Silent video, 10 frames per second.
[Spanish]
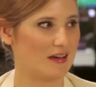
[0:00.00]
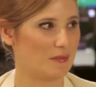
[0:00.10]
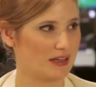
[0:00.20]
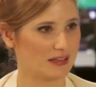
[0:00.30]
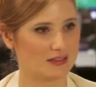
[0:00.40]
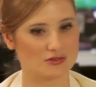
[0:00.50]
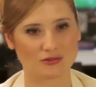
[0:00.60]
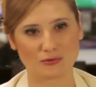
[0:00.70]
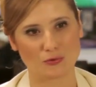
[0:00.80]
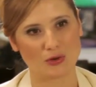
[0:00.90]
aparte de yo
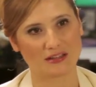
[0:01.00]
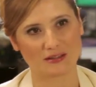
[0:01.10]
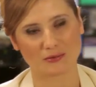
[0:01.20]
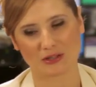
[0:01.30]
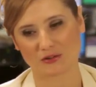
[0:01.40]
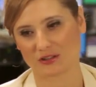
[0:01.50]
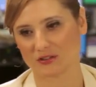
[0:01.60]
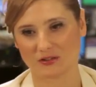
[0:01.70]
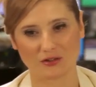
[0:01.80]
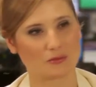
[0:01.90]
con Uruguay tengo una
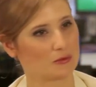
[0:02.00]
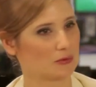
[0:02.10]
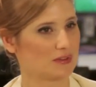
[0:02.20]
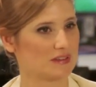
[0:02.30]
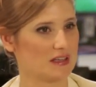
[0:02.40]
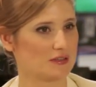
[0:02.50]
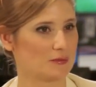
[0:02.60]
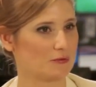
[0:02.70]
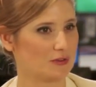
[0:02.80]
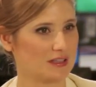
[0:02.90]
conexión, como tú decís, yo
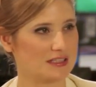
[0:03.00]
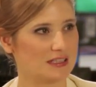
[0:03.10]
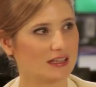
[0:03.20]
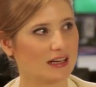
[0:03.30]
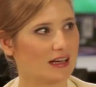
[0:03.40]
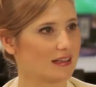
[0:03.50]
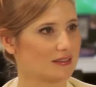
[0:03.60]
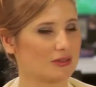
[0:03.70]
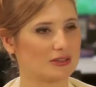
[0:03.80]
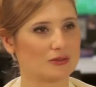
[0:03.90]
me fui de chica,
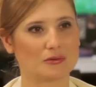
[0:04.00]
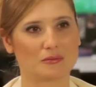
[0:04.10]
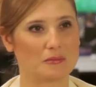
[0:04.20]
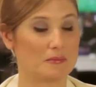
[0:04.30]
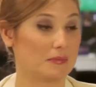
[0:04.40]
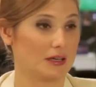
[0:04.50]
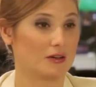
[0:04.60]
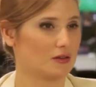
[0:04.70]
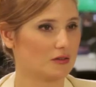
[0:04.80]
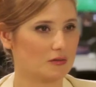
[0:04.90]
cuando
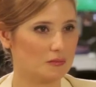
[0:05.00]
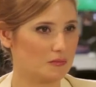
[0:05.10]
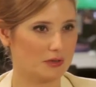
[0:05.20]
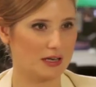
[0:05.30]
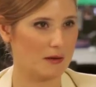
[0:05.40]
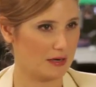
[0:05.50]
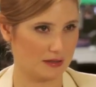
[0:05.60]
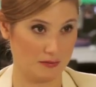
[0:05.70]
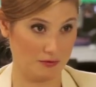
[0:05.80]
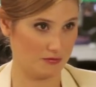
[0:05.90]
tengo gran parte
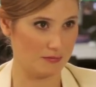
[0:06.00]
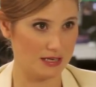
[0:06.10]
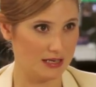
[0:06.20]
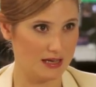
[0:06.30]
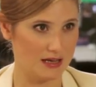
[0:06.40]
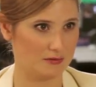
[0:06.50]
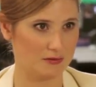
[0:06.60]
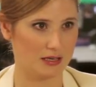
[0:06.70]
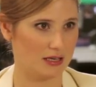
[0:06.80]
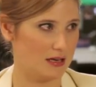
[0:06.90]
de mi familia
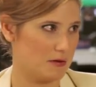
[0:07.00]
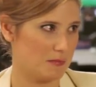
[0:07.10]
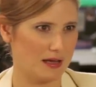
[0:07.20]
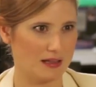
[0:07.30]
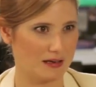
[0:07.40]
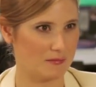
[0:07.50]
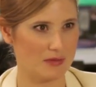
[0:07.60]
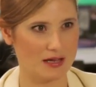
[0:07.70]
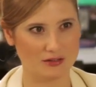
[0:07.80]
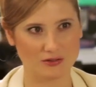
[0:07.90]
vive aquí, mi padre,
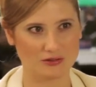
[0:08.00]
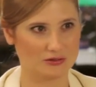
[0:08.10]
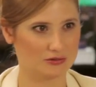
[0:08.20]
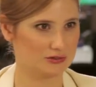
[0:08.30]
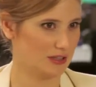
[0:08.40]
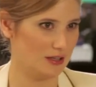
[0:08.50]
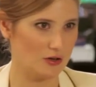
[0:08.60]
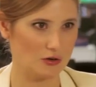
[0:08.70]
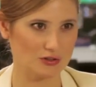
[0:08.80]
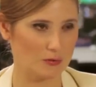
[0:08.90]
hermanos,
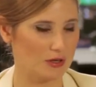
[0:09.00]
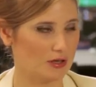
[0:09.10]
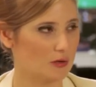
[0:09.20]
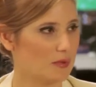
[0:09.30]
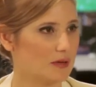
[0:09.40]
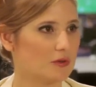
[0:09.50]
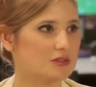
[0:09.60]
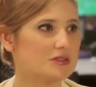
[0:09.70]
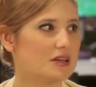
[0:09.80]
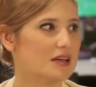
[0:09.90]
tíos, abuelos, primos.
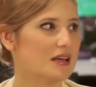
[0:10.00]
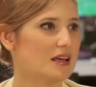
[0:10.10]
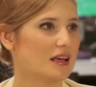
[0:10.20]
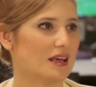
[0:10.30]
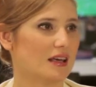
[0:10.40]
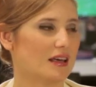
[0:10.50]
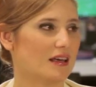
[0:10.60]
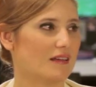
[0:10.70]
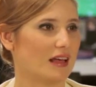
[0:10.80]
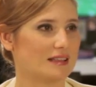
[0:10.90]

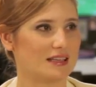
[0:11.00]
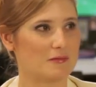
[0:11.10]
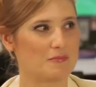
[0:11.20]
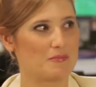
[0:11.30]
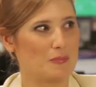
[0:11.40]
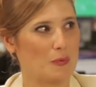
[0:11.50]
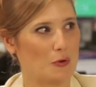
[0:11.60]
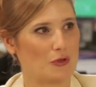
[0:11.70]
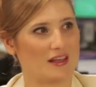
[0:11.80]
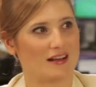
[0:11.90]
Eh, así que
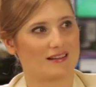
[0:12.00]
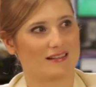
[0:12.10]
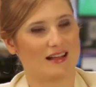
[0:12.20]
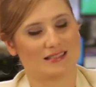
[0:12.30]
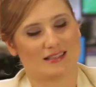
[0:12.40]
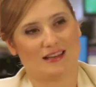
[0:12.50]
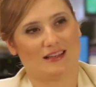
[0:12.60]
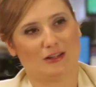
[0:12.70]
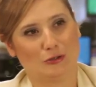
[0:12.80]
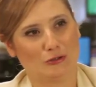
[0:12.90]
poder hacer
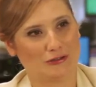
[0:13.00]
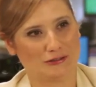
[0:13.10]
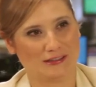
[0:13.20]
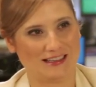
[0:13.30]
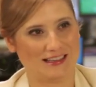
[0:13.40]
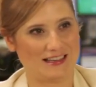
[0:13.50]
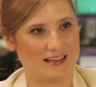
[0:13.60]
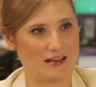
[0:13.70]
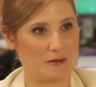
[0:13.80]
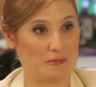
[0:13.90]
esto
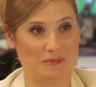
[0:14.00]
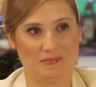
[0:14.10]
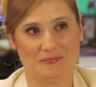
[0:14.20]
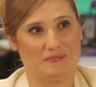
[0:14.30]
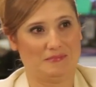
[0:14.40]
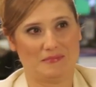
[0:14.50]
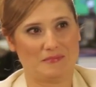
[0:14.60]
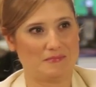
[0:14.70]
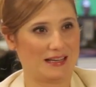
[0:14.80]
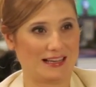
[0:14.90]
que
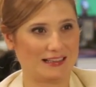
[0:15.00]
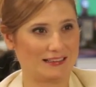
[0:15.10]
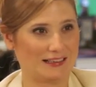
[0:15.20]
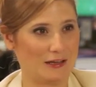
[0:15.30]
me encanta y